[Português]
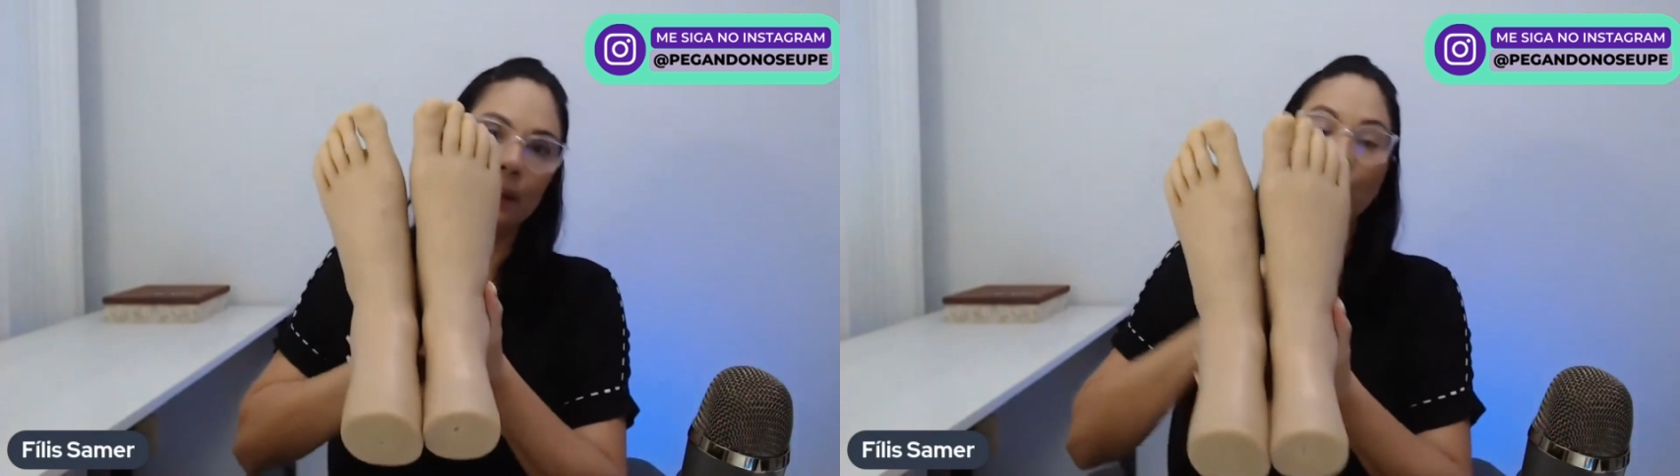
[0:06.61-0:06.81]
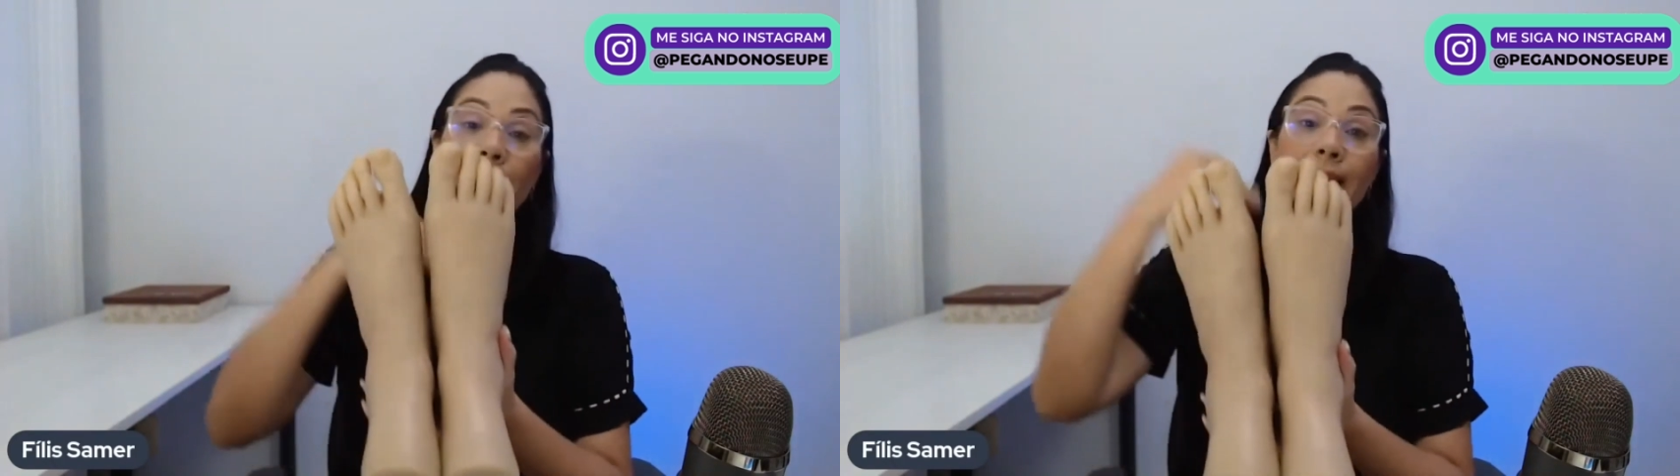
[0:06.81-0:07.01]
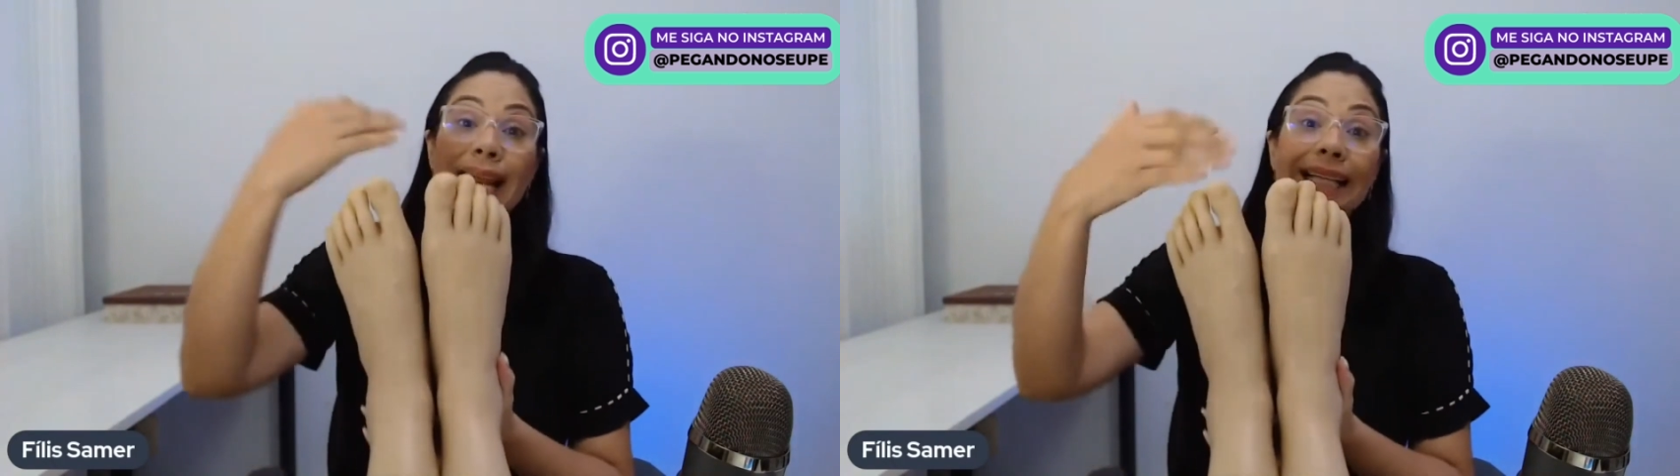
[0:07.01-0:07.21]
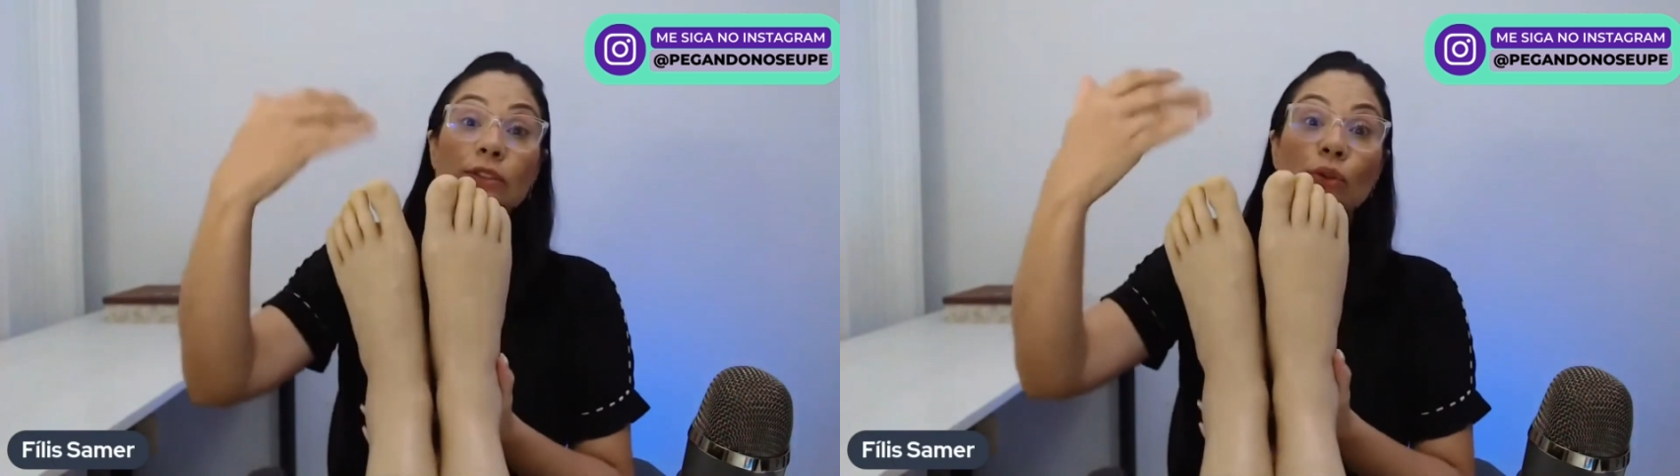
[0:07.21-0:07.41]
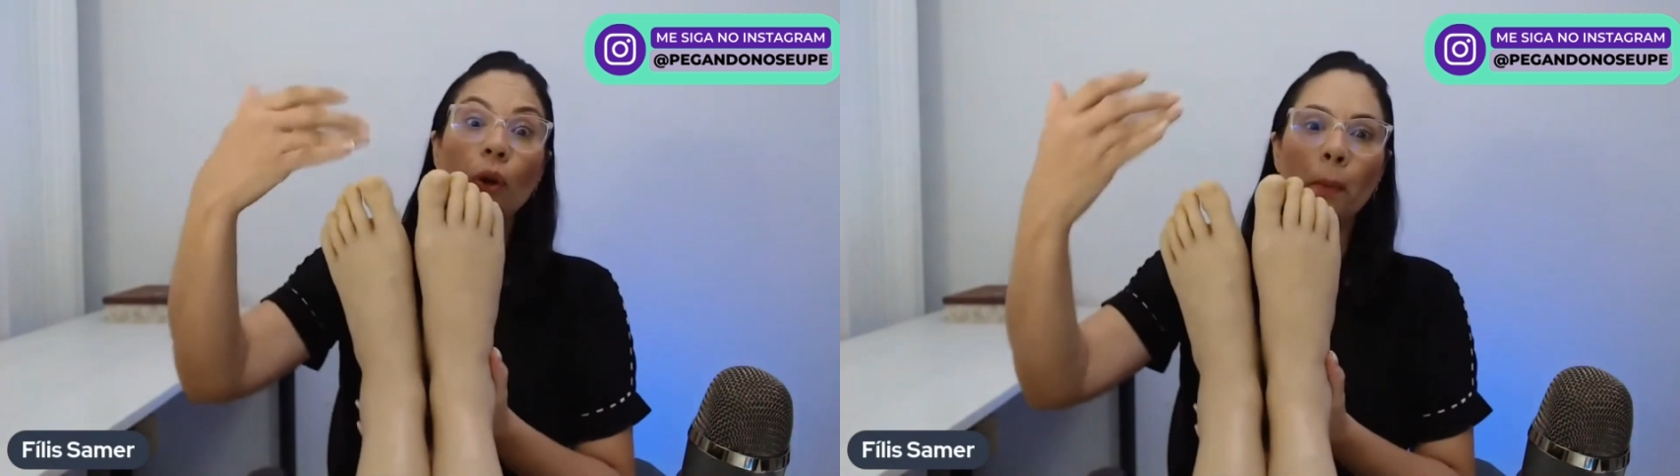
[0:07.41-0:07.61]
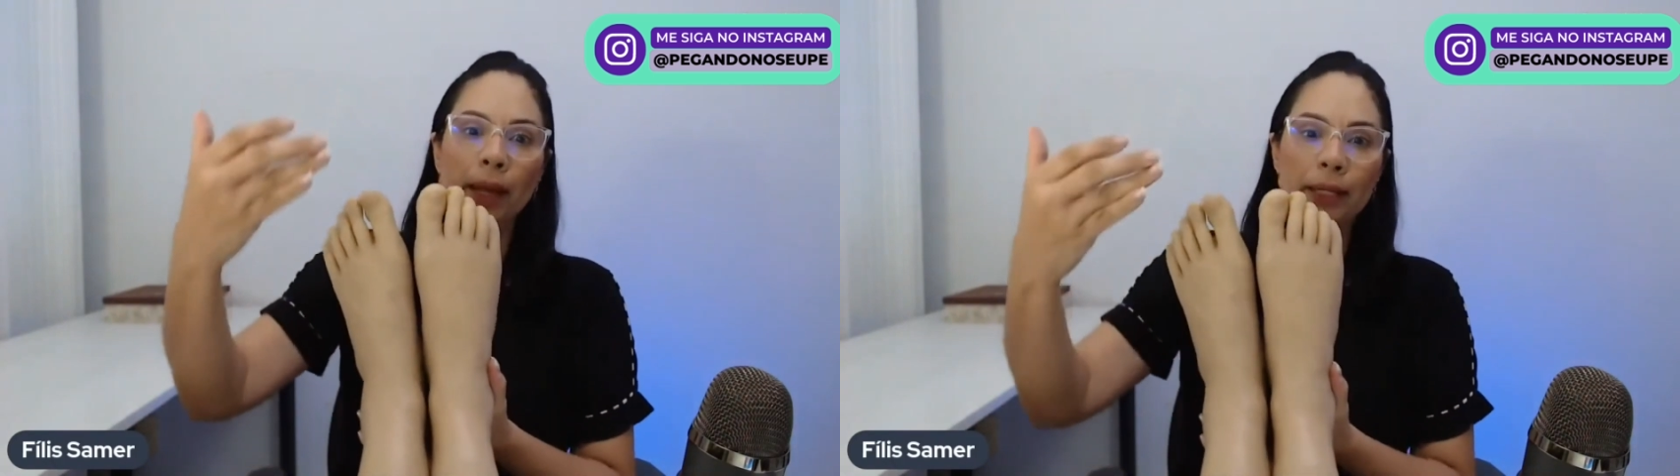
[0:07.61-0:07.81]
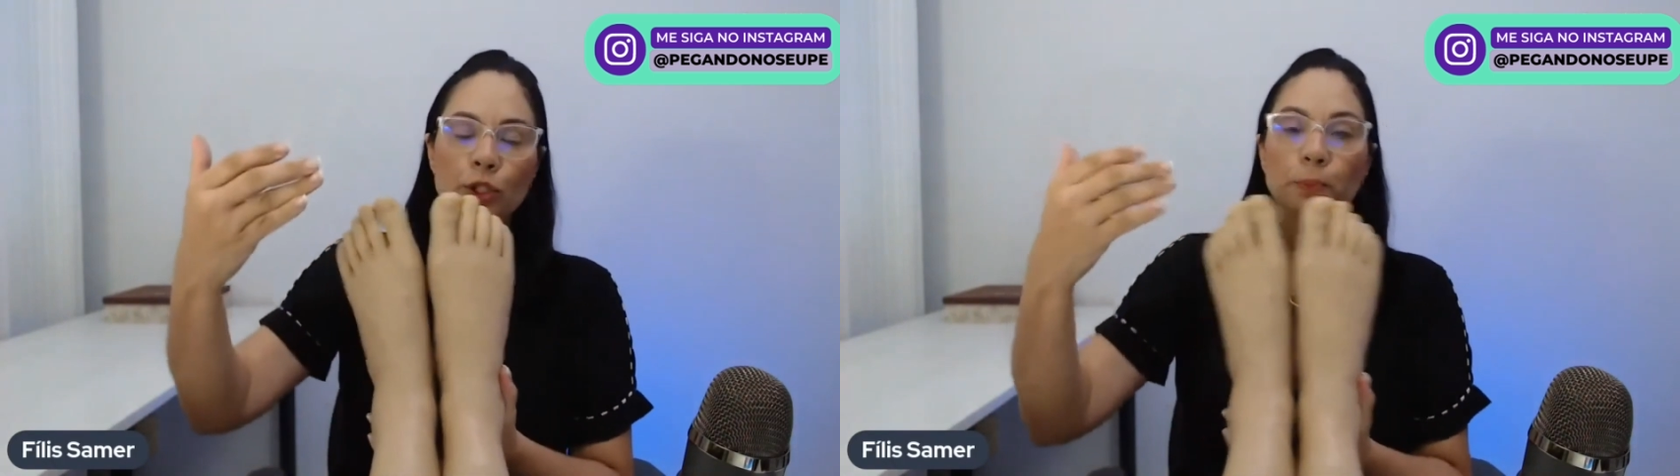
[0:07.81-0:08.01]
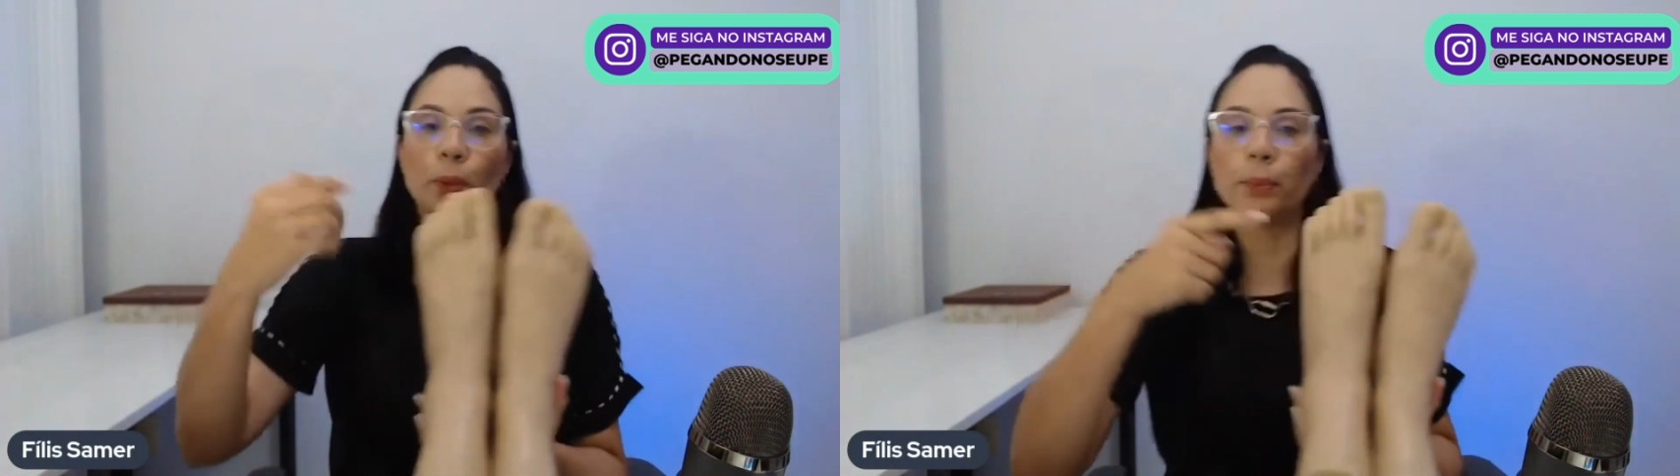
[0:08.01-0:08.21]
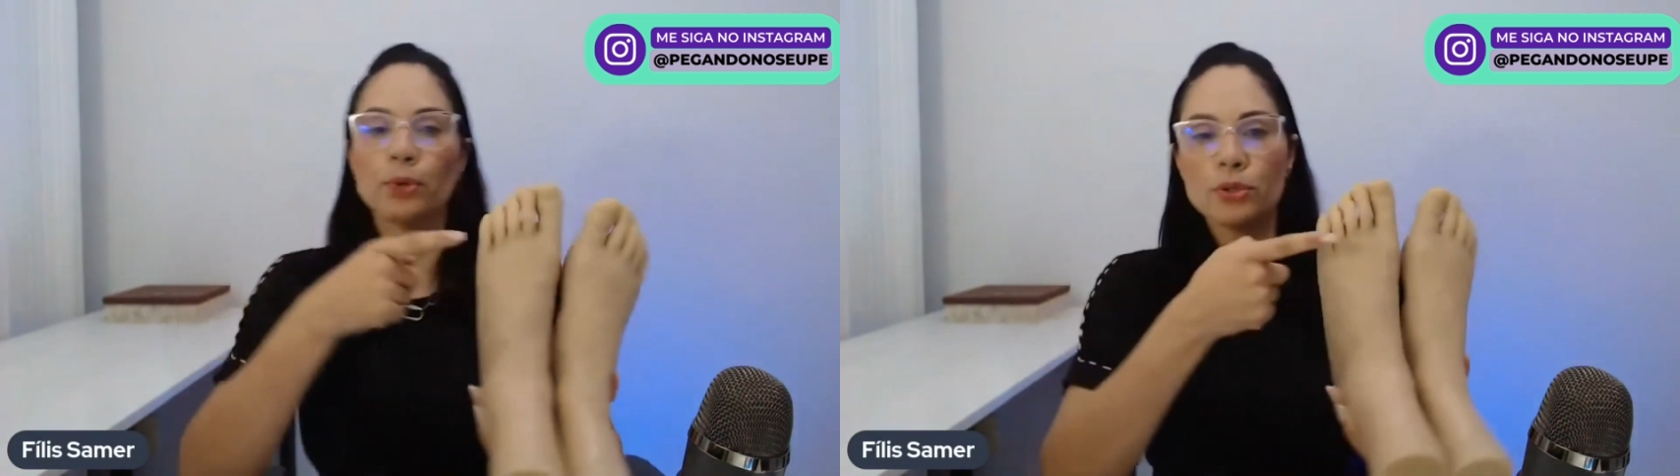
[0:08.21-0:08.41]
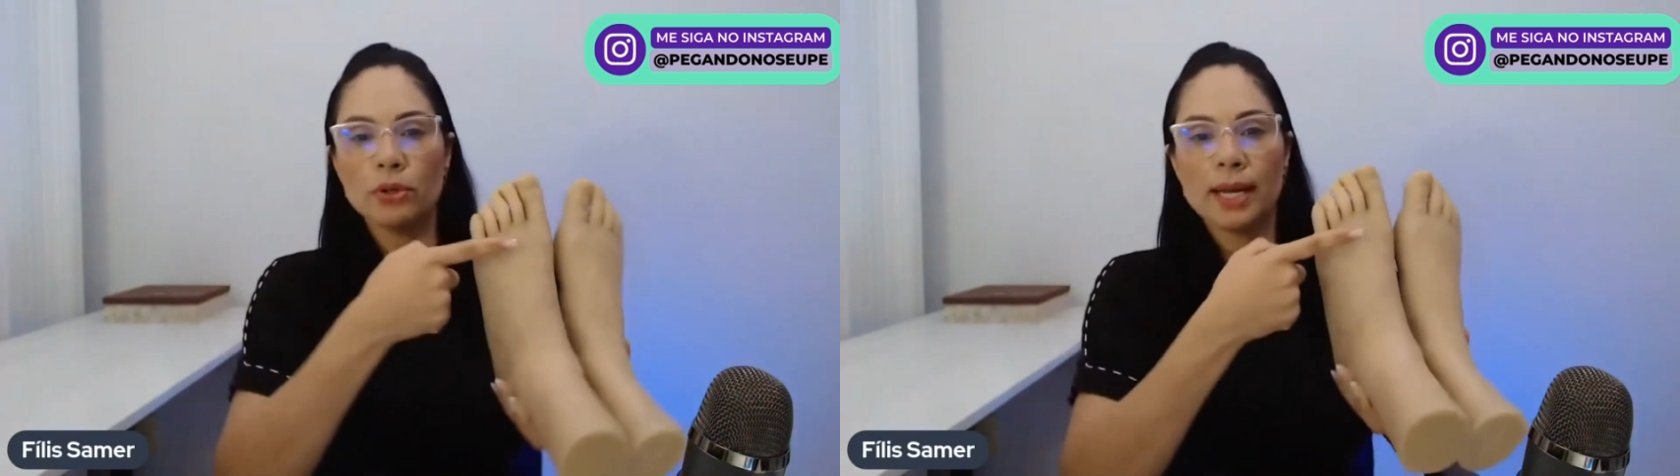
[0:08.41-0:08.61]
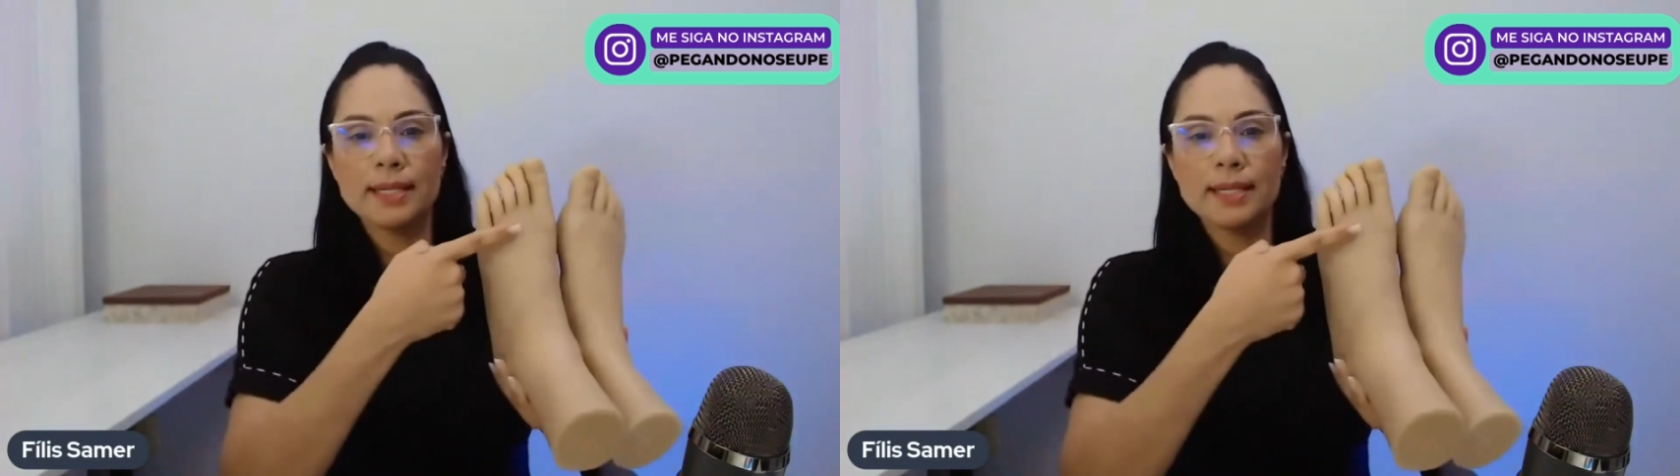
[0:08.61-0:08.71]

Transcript: Para naturalmente proporcionar